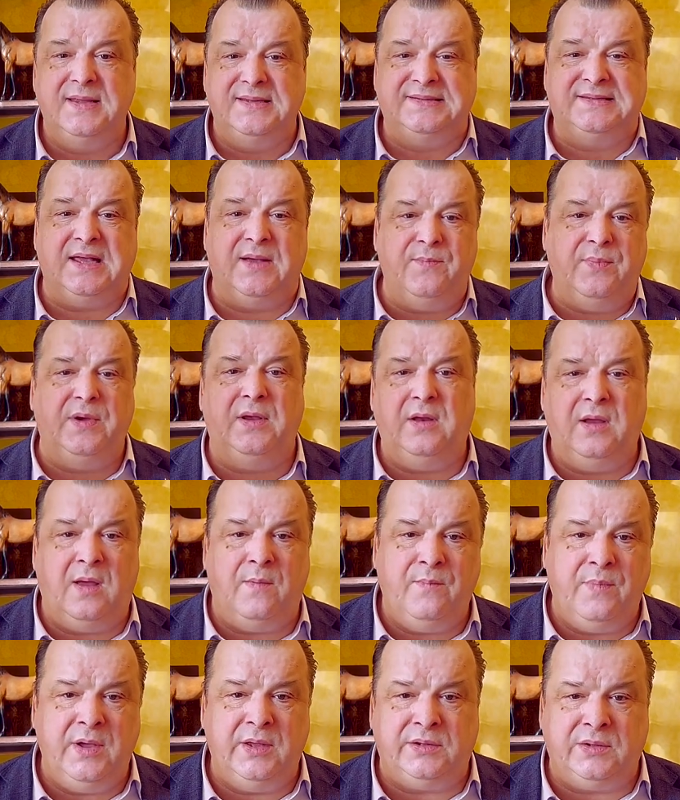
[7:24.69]
забыли
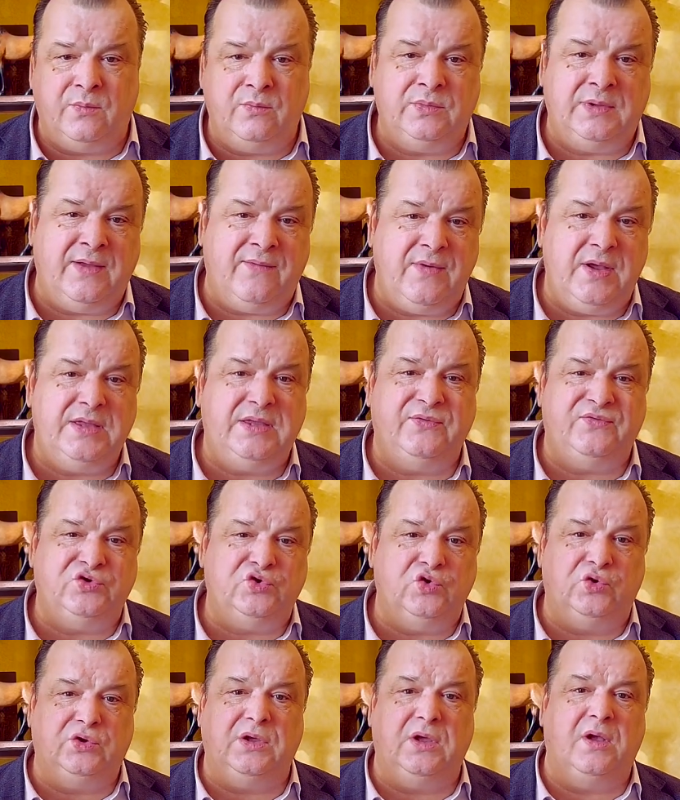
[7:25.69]
об этом, давайте
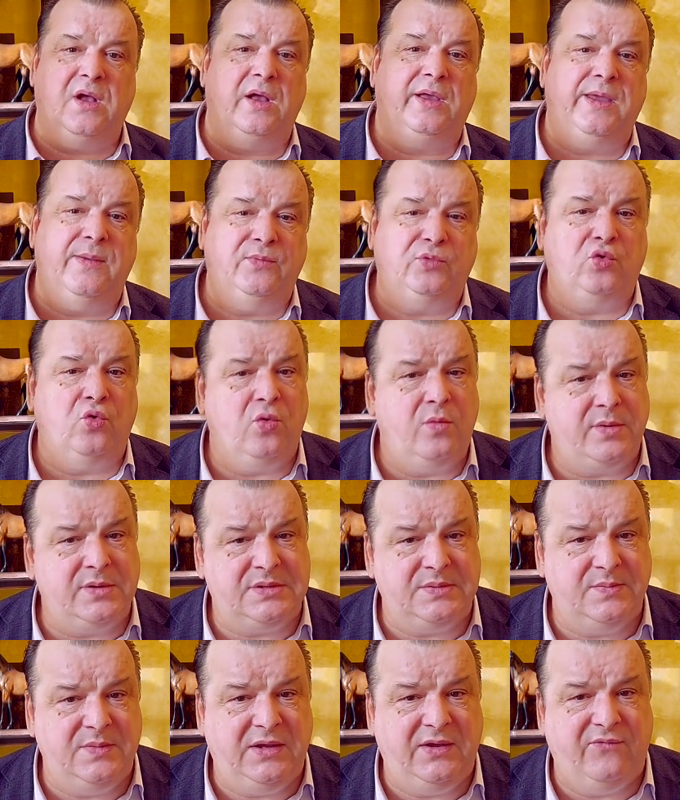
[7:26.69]
все-таки каким-то
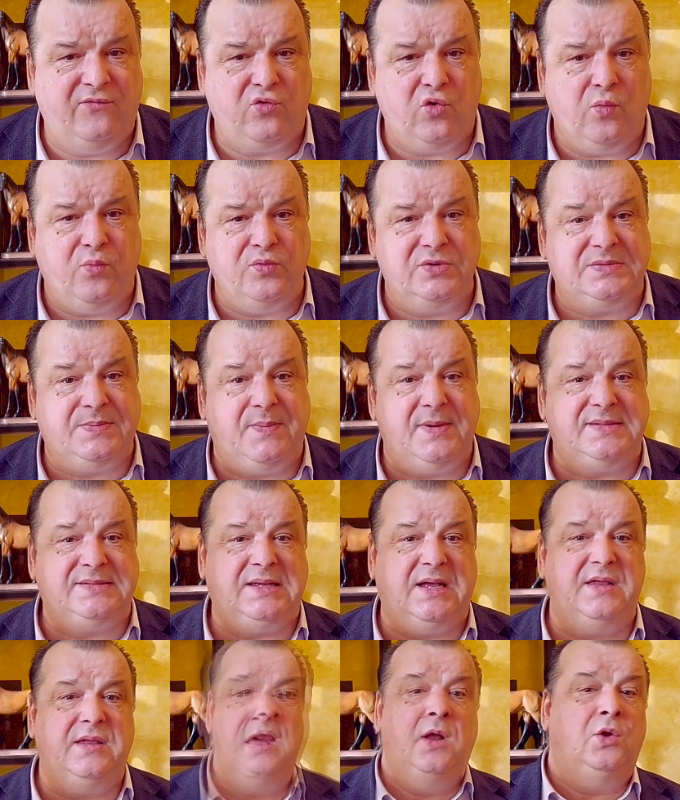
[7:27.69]
образом Европу
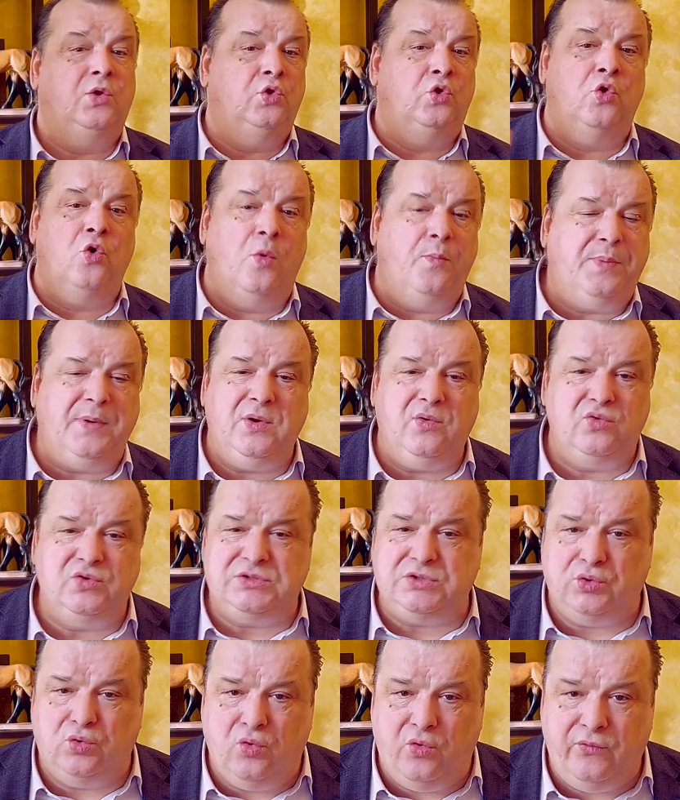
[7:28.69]
спасать, но при
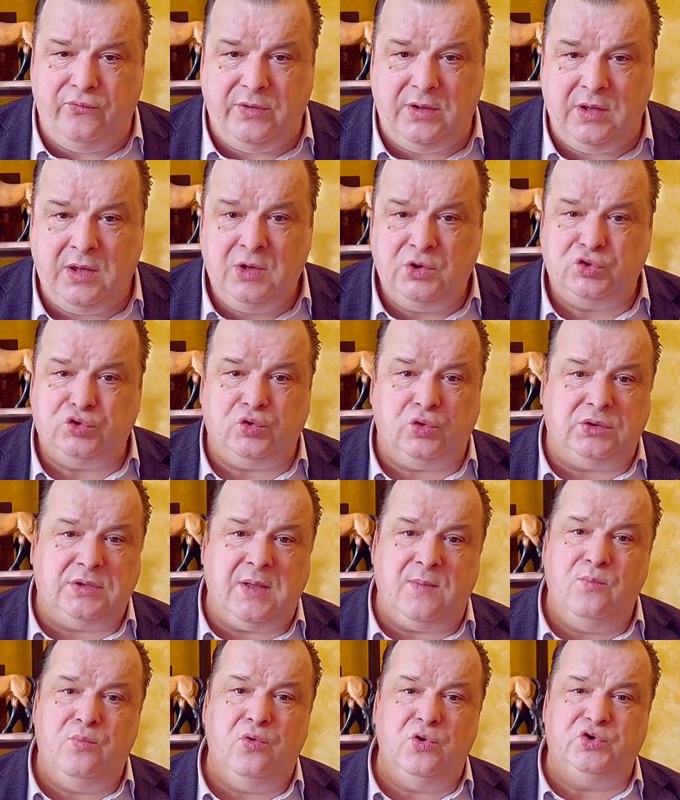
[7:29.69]
условии, что
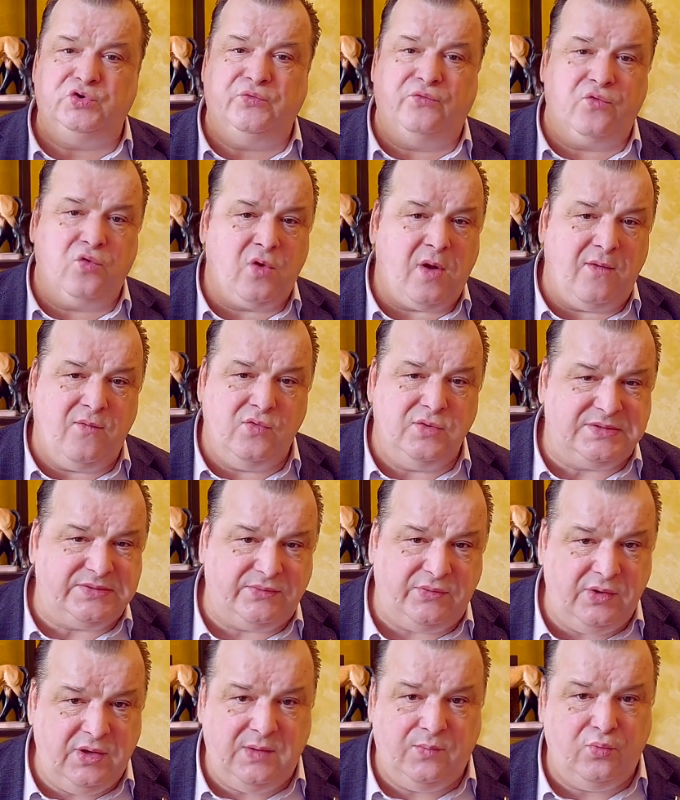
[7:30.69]
там больше в
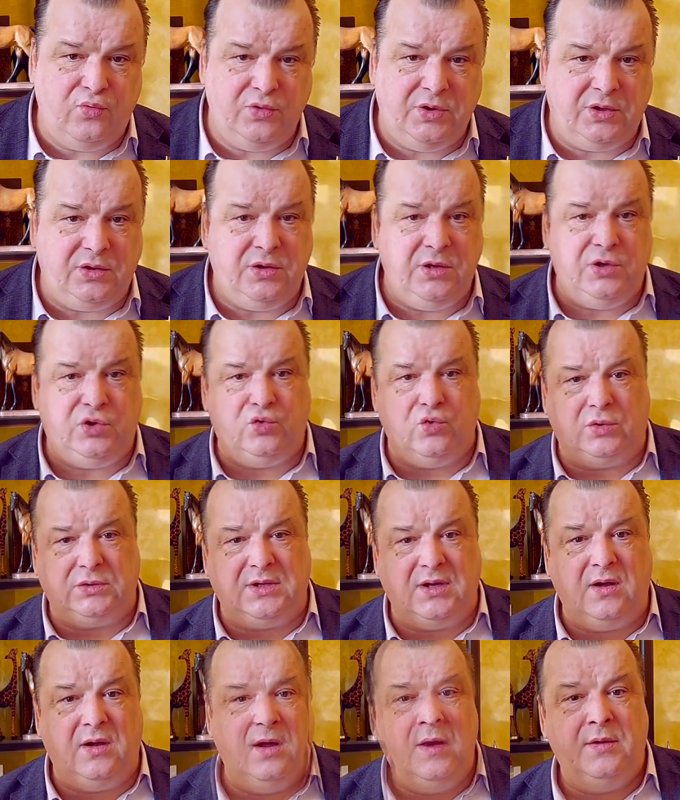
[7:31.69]
руководстве не будет ни
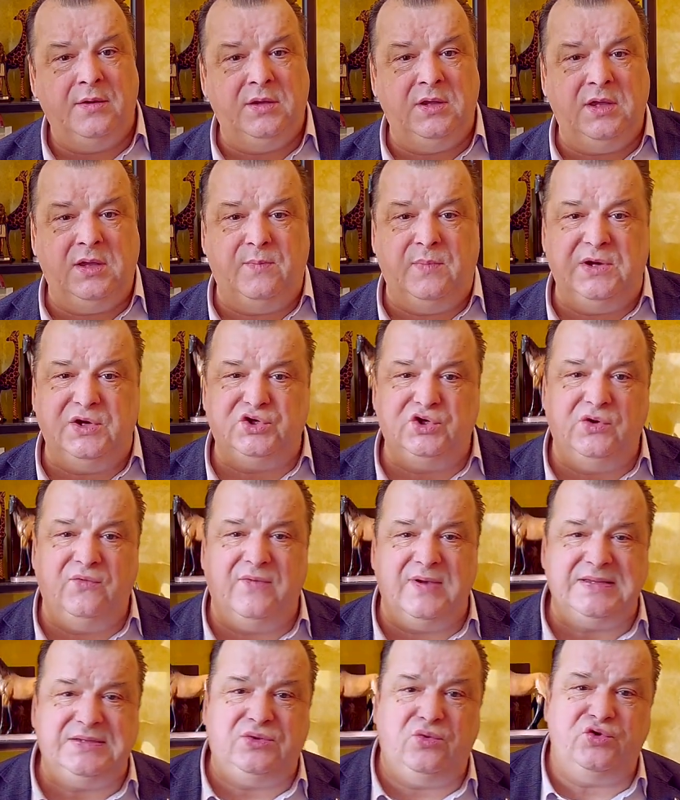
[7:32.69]
теток, ни
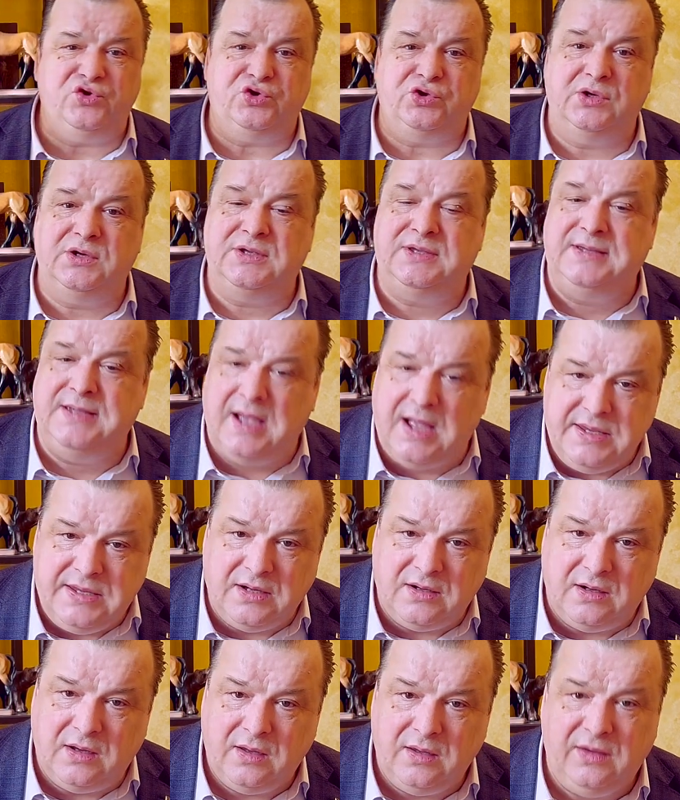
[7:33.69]
ближневосточных
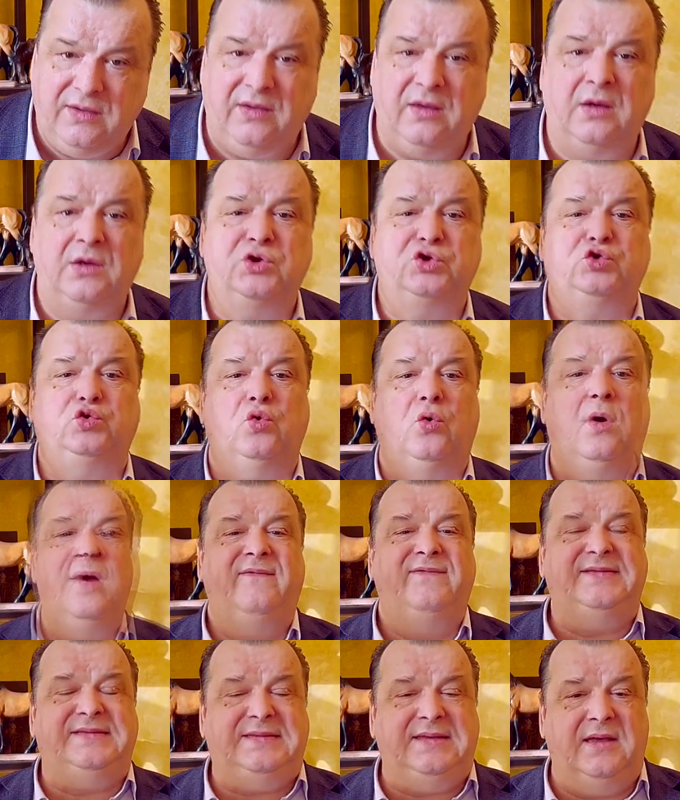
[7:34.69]
дядек, и что
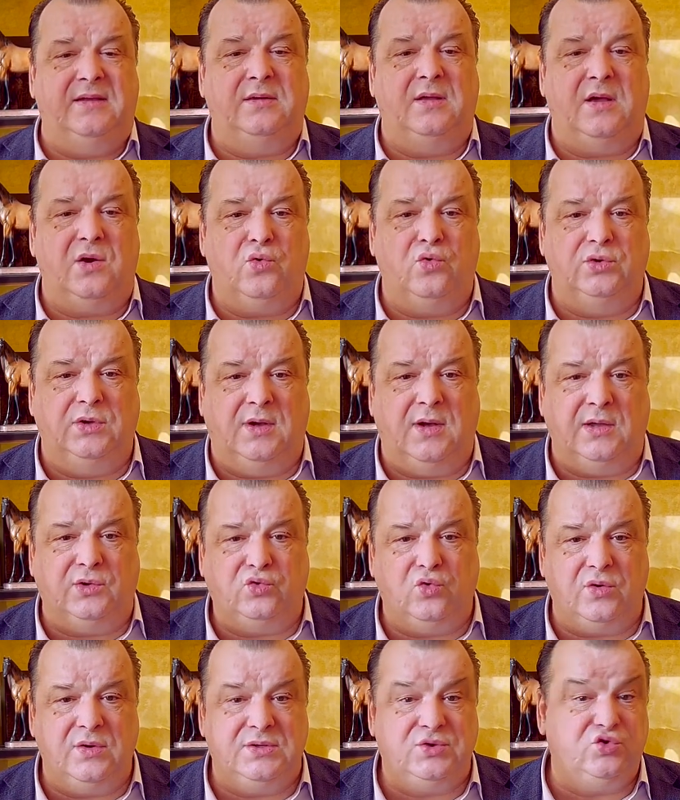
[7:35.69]
все народы,
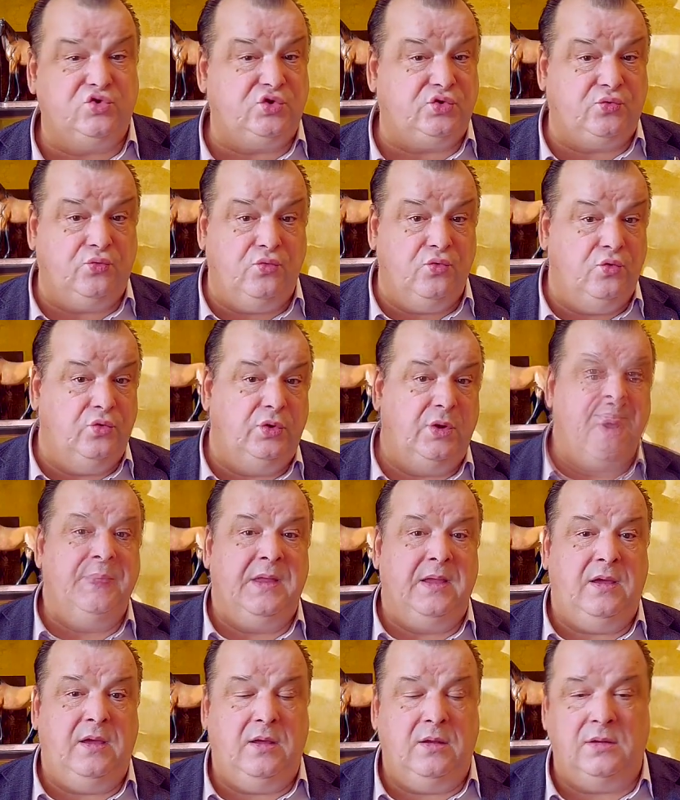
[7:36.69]
которые существуют
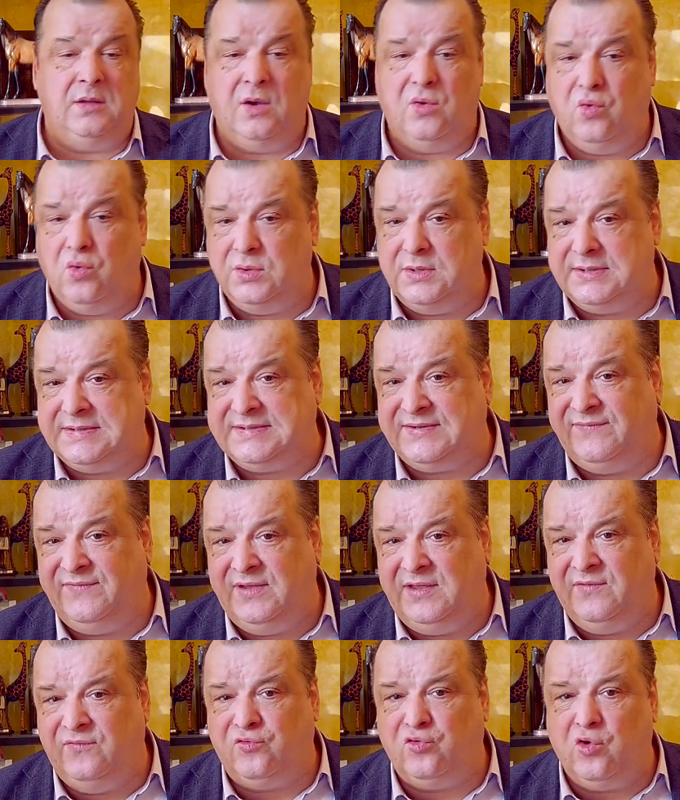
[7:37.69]
и находятся в
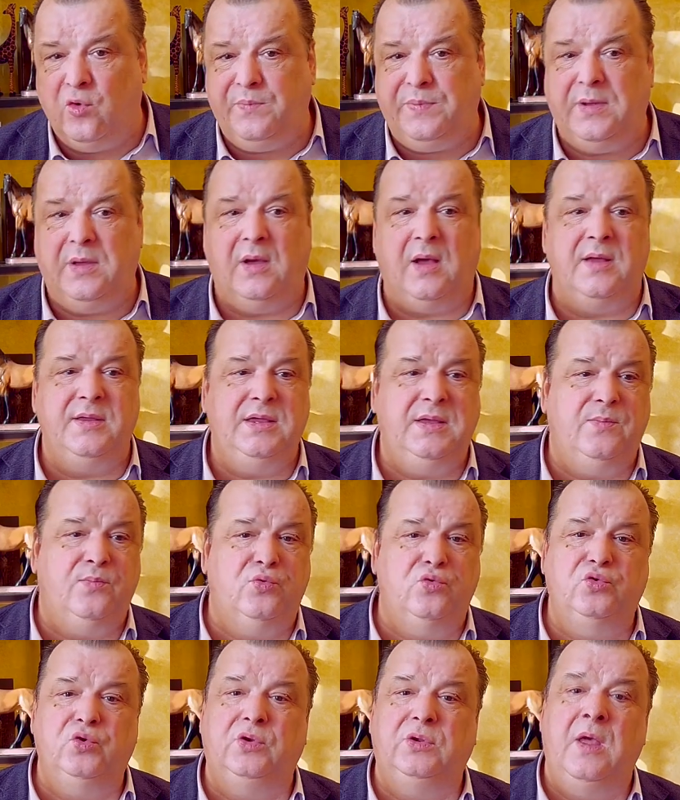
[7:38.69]
Европе, они
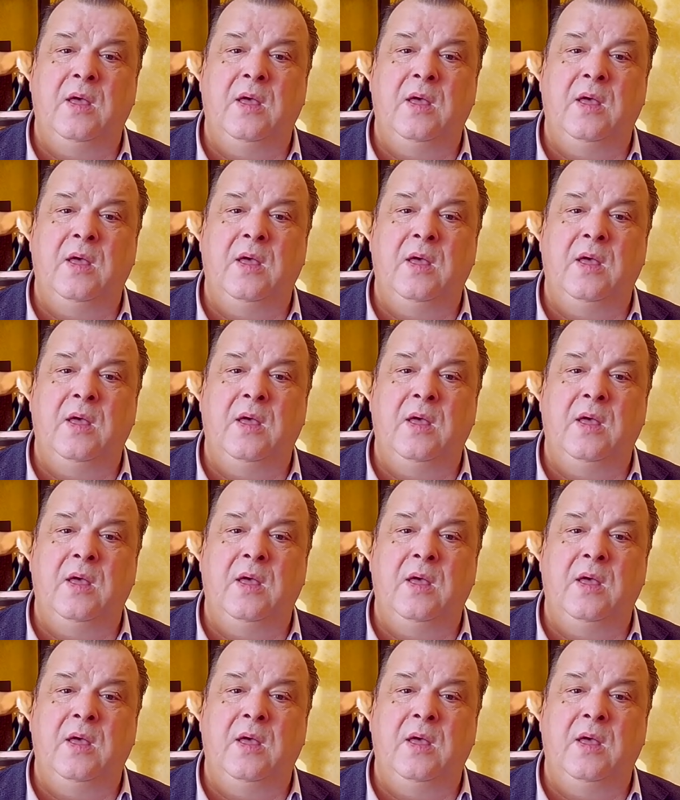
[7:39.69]
будут